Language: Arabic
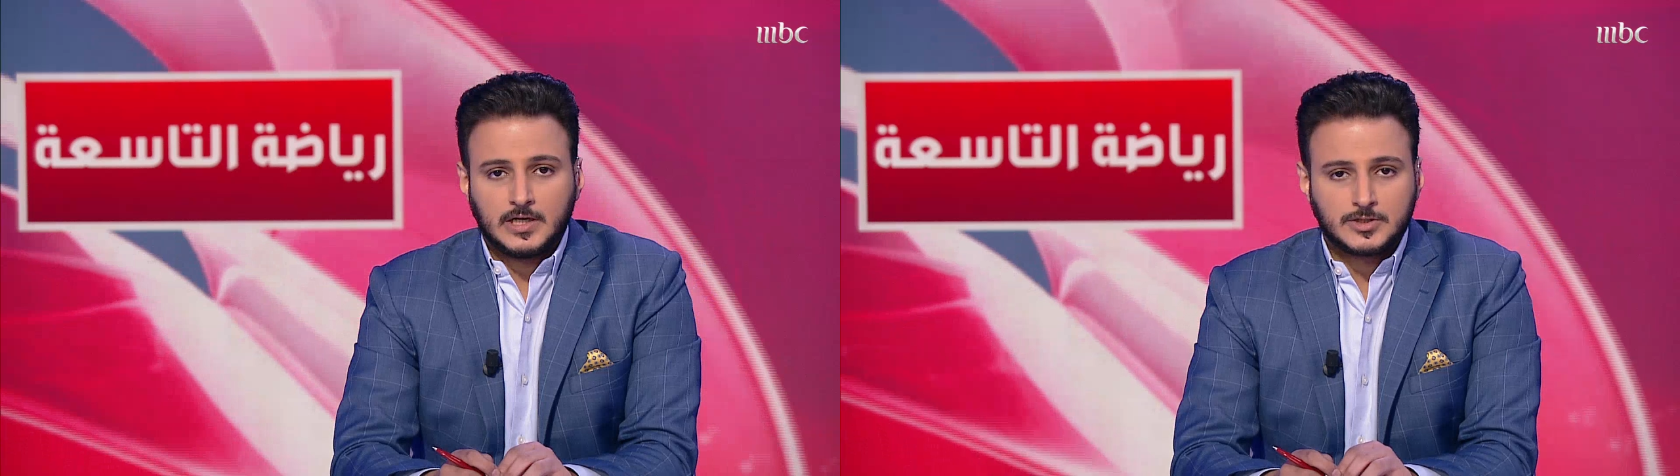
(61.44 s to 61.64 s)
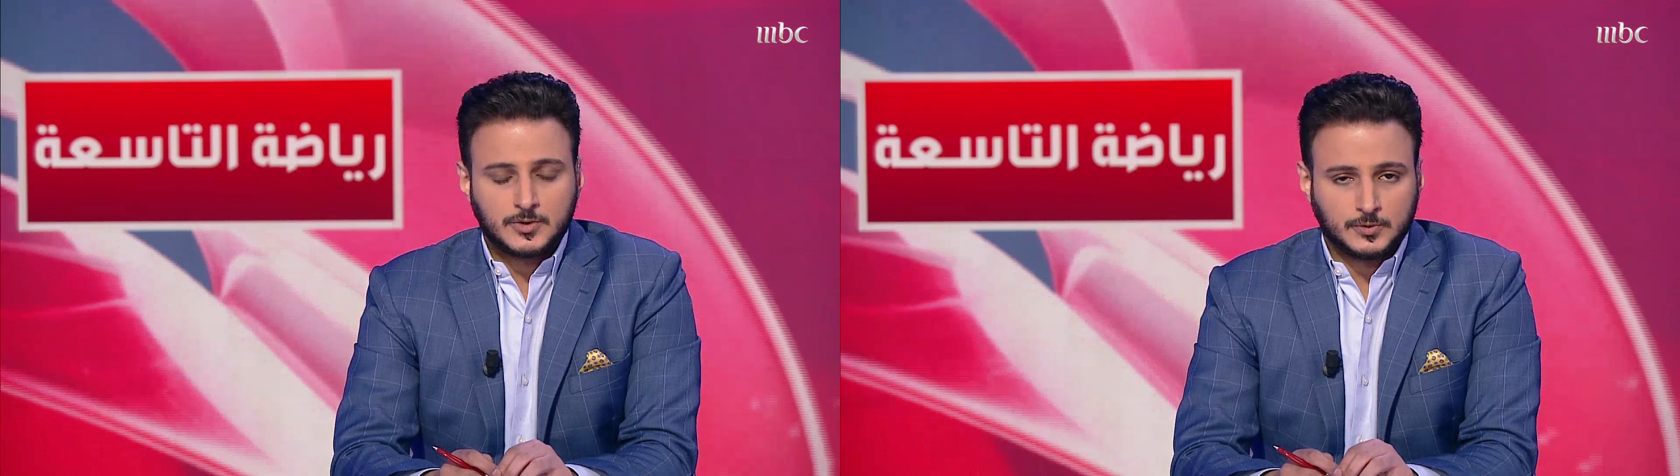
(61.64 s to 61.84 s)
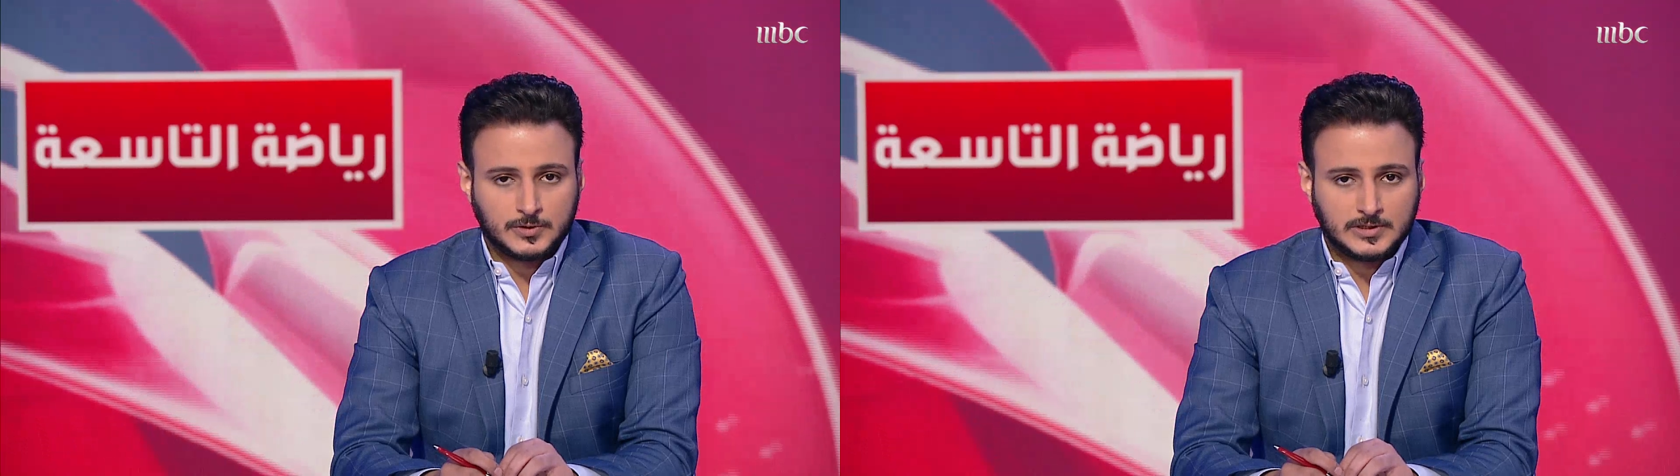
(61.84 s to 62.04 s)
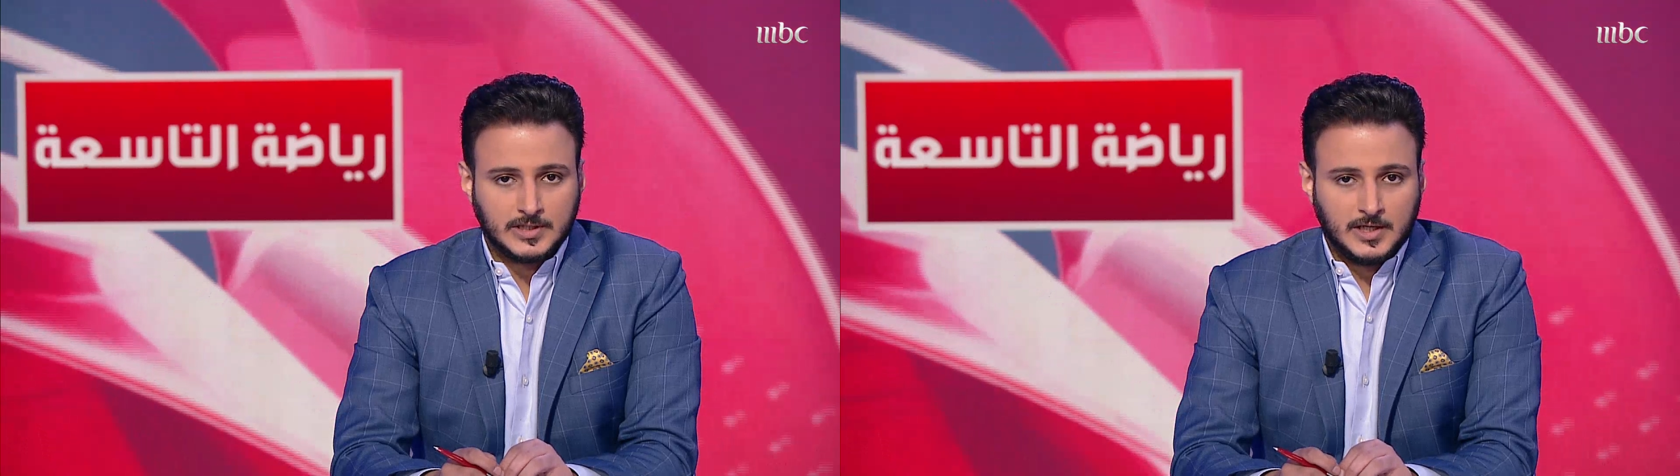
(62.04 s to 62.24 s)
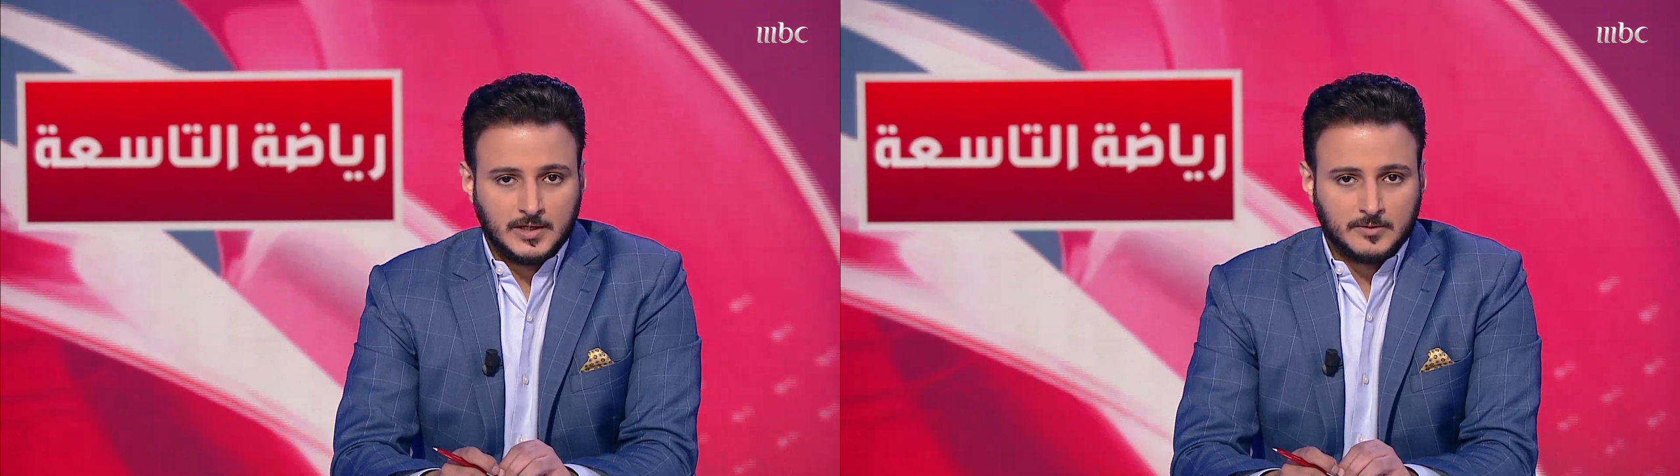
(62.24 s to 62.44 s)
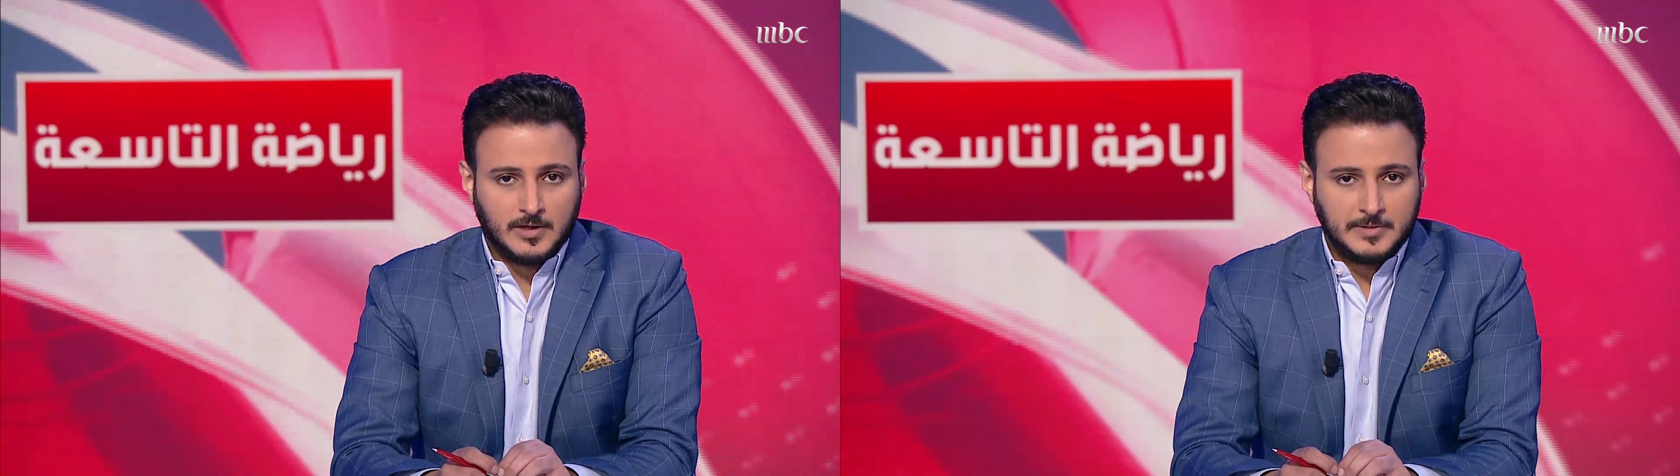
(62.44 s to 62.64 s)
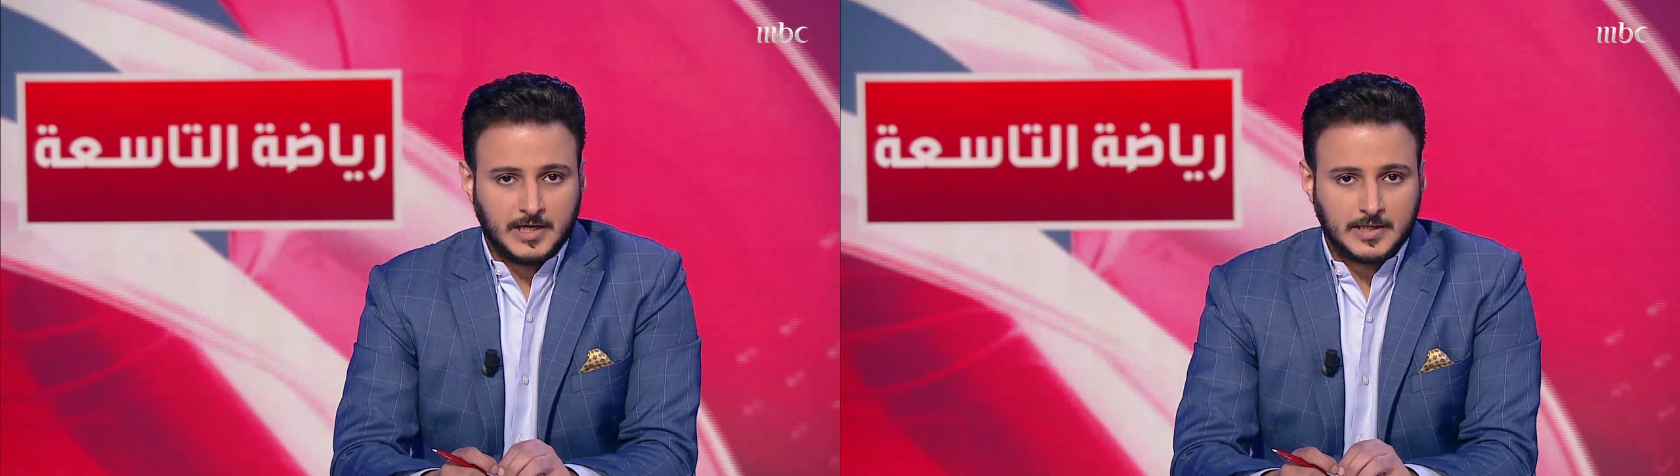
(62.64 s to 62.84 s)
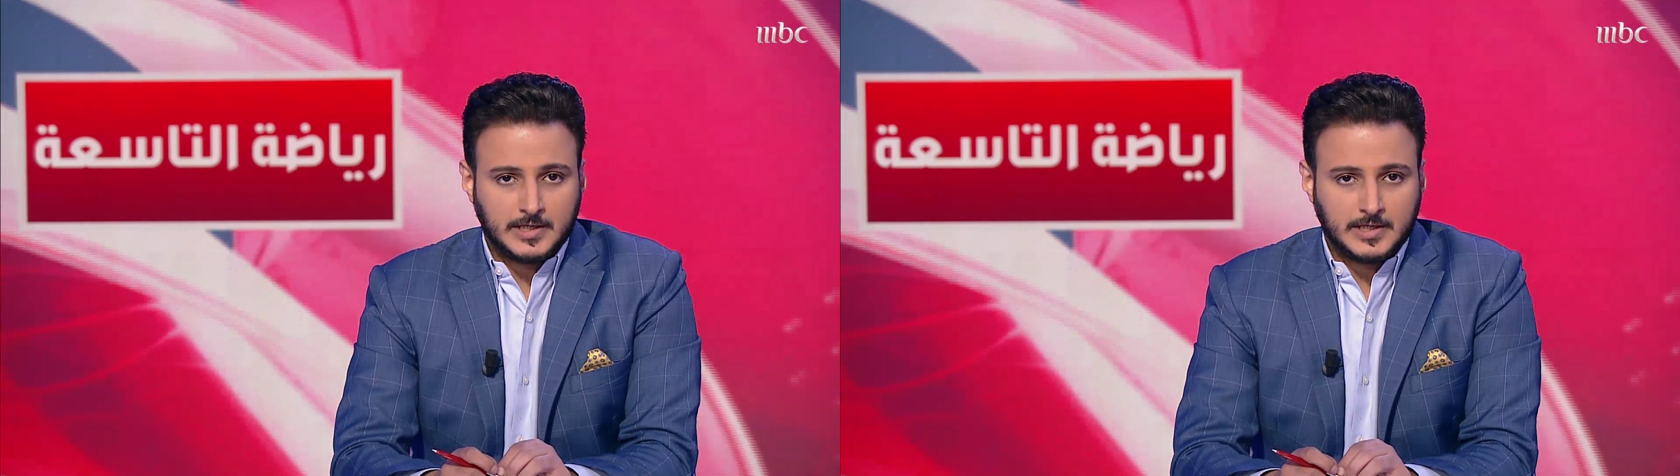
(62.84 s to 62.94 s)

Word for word: السعودي وبهذه